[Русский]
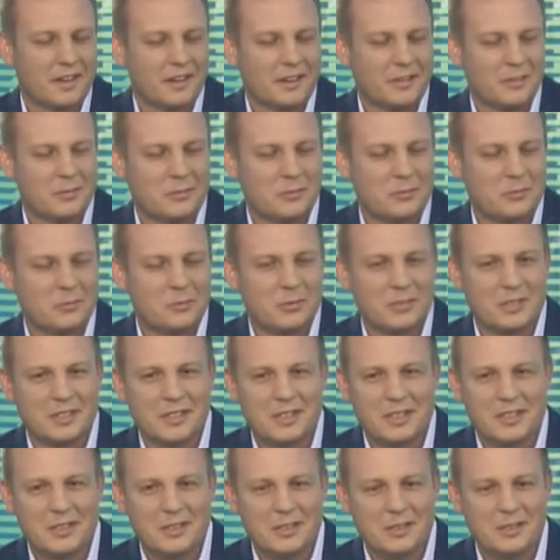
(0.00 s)
Ну, вы
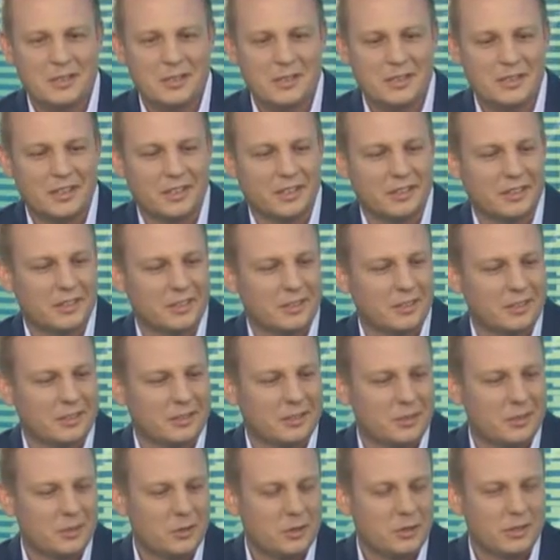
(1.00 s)
знаете, идея,
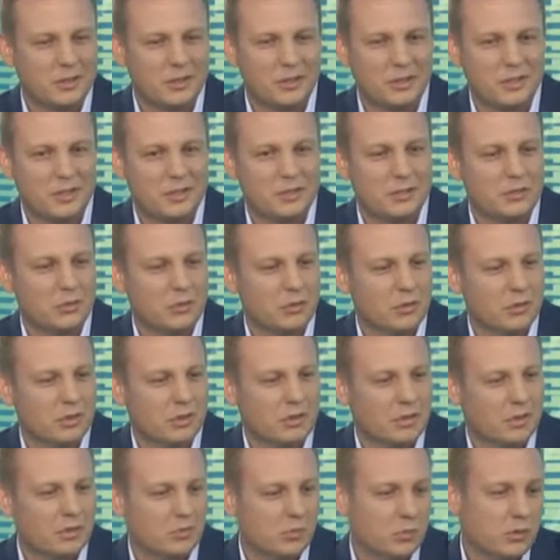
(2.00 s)
она, наверное, традиционная.